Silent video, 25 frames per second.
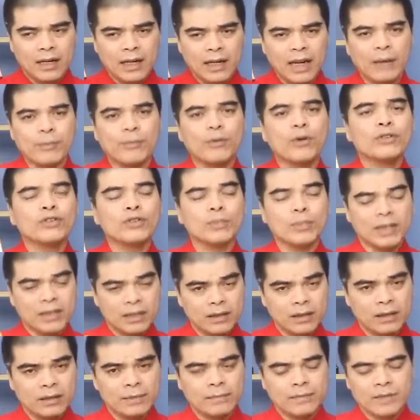nạp cốt cho bát
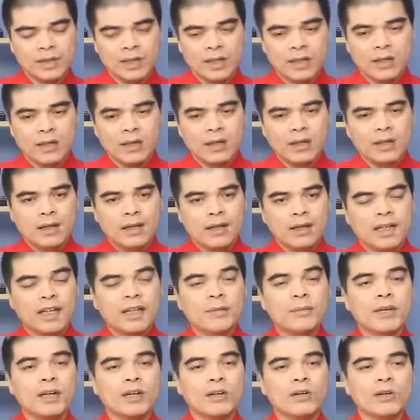hương.
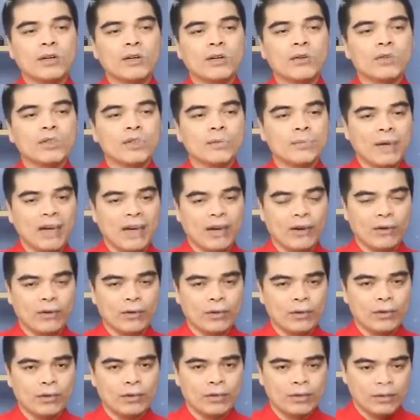Khi mà cái cốt thất
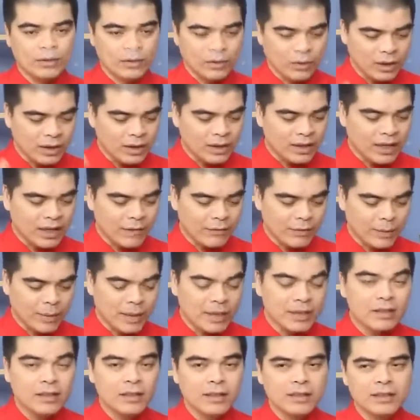bảo nó được nạp vào
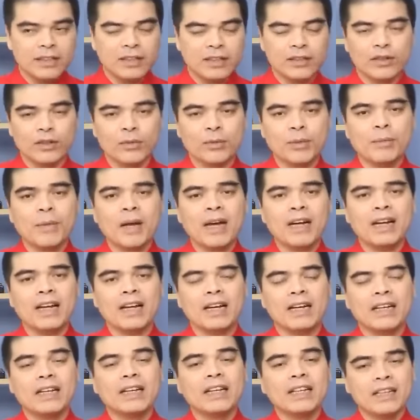bát hương thì nó mới mang
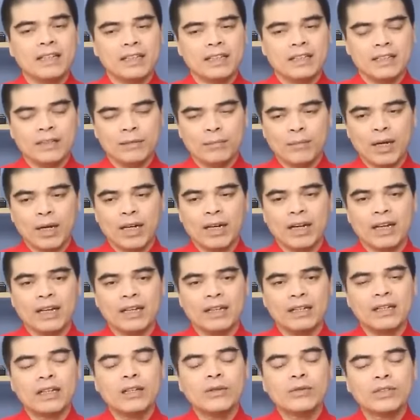lại cái linh khí, mang lại
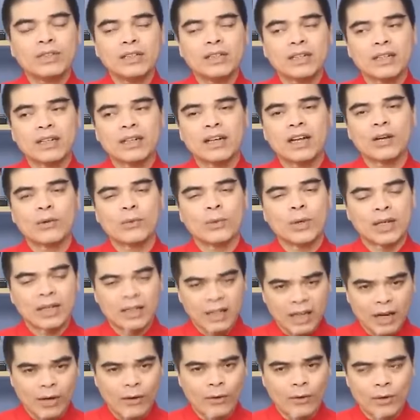lưu giữ được cái lời nguyện
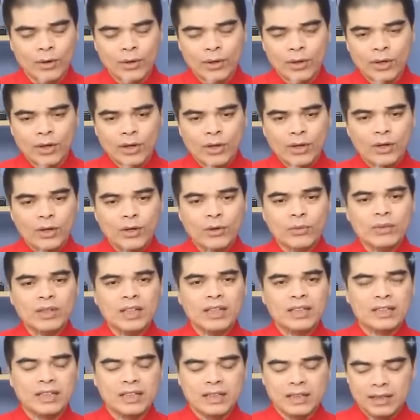cầu cũng như
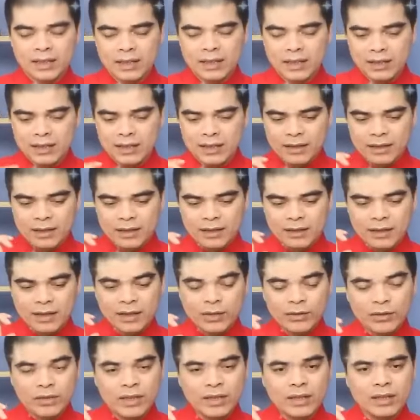là gì?
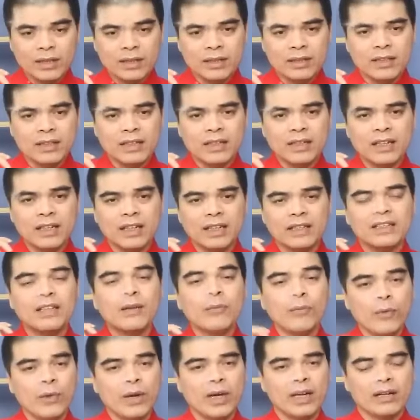Lưu giữ được những cái
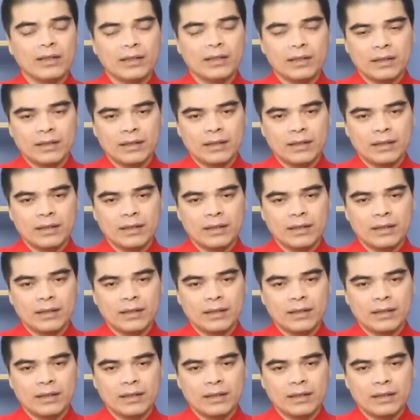tâm nguyện